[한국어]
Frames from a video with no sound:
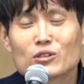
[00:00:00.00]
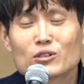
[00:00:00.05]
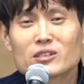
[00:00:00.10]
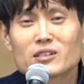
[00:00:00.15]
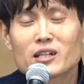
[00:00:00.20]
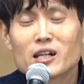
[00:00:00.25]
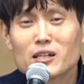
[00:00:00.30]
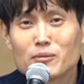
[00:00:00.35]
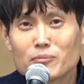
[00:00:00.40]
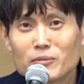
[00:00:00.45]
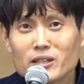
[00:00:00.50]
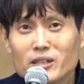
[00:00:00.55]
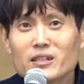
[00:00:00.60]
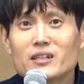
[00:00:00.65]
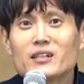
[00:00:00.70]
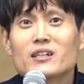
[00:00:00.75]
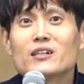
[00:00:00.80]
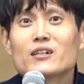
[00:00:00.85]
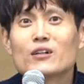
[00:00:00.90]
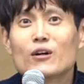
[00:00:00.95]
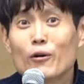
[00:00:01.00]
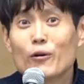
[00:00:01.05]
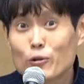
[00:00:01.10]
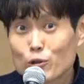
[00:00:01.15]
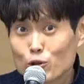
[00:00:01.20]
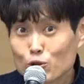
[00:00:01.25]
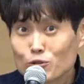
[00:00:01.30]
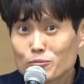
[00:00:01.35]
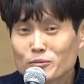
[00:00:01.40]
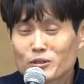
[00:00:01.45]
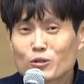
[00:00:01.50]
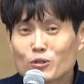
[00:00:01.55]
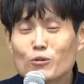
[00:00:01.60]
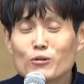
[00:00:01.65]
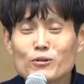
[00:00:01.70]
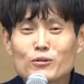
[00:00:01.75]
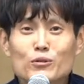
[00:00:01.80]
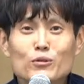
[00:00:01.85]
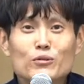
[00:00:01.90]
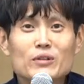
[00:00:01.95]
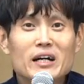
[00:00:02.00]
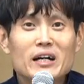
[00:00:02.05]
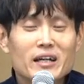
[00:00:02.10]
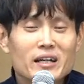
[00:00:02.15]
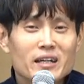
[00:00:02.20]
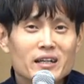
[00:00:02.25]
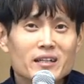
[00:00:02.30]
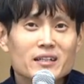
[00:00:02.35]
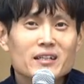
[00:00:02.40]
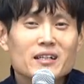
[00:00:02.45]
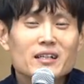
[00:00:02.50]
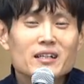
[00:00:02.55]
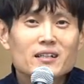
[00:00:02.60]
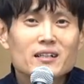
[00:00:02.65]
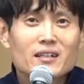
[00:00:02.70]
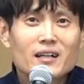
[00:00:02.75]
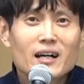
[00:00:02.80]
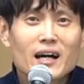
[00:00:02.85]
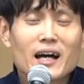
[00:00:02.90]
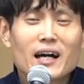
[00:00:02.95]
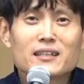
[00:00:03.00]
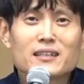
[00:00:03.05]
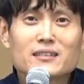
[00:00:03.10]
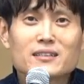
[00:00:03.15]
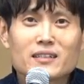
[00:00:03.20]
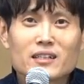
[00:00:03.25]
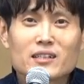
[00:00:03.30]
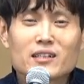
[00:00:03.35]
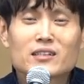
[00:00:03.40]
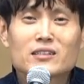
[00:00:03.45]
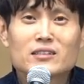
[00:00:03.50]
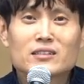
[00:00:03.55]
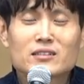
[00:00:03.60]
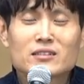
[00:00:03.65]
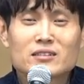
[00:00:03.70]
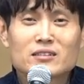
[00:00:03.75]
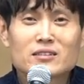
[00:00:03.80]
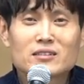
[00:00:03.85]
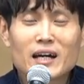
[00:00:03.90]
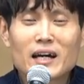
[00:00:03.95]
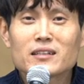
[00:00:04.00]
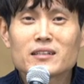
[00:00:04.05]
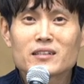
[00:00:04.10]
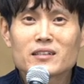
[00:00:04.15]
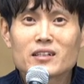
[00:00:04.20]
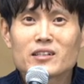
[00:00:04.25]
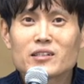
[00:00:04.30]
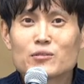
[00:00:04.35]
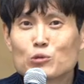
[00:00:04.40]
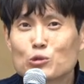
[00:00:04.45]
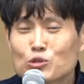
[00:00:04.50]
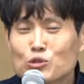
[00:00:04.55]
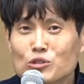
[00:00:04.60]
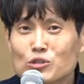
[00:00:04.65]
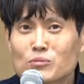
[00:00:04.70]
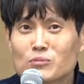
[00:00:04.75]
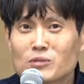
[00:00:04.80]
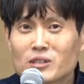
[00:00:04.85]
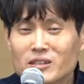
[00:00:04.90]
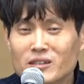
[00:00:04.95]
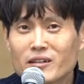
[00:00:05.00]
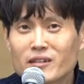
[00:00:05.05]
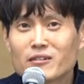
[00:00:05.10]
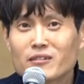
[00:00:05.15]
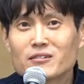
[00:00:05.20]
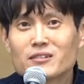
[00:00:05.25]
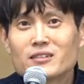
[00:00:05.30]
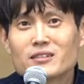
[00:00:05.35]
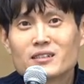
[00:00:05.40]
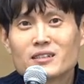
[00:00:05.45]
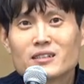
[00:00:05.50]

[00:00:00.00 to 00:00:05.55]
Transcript: 삶의 어려움이고 또 나의 한계에 있는 한계의 모습인데요.